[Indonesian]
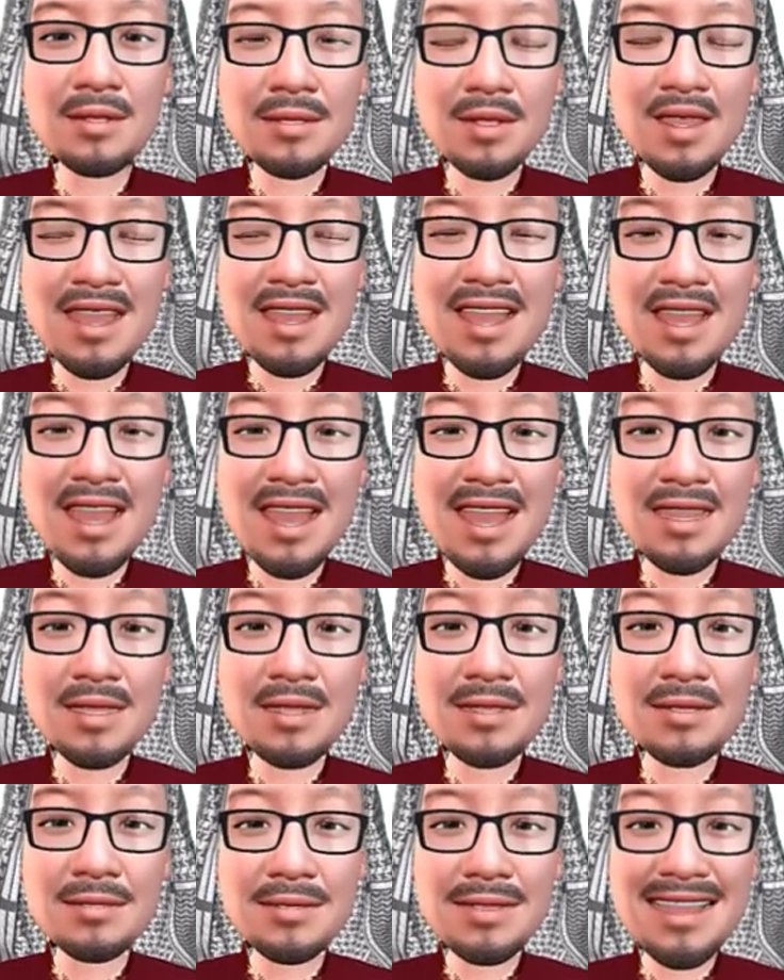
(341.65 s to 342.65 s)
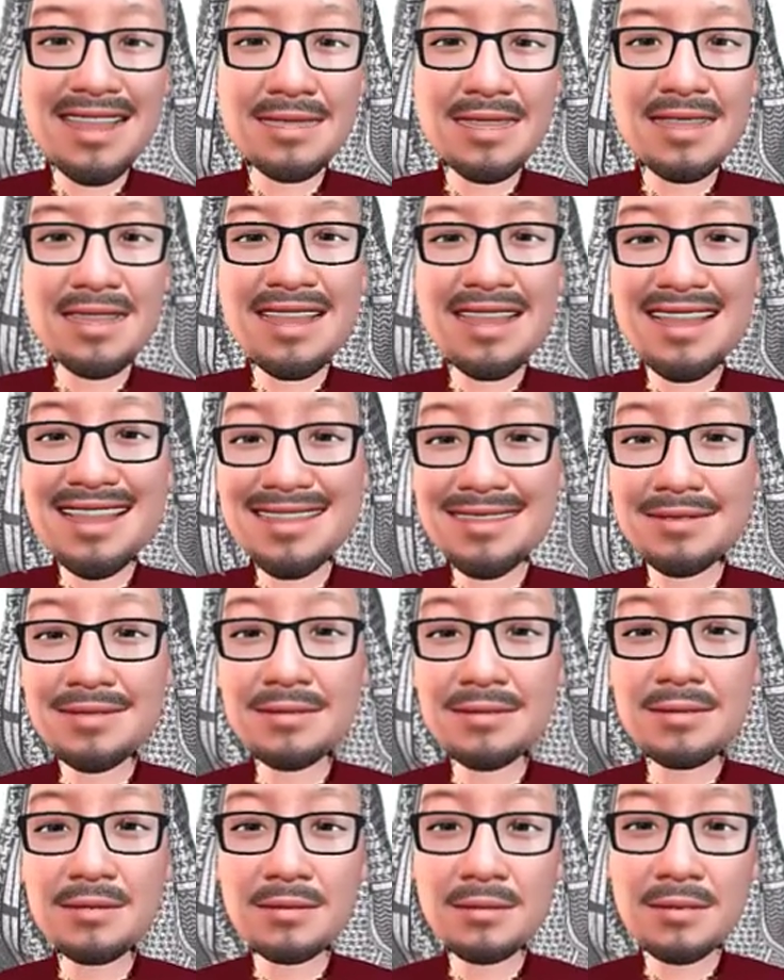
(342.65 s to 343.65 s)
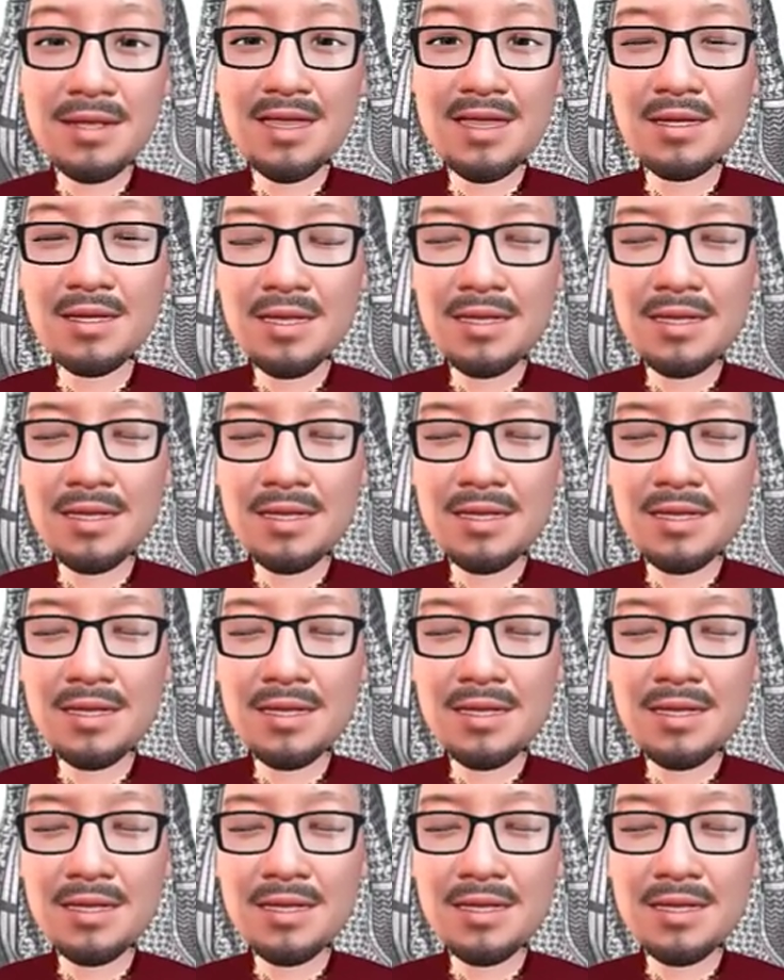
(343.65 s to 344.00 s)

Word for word: Naat yang ini harus